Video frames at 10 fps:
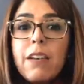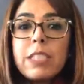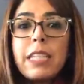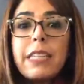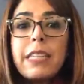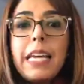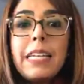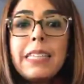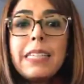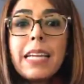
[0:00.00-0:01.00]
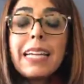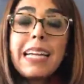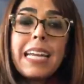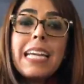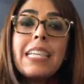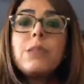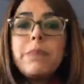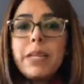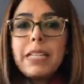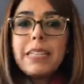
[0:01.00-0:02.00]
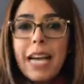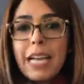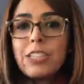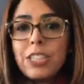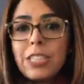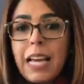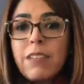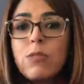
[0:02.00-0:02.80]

Você tem que ter credibilidade, né?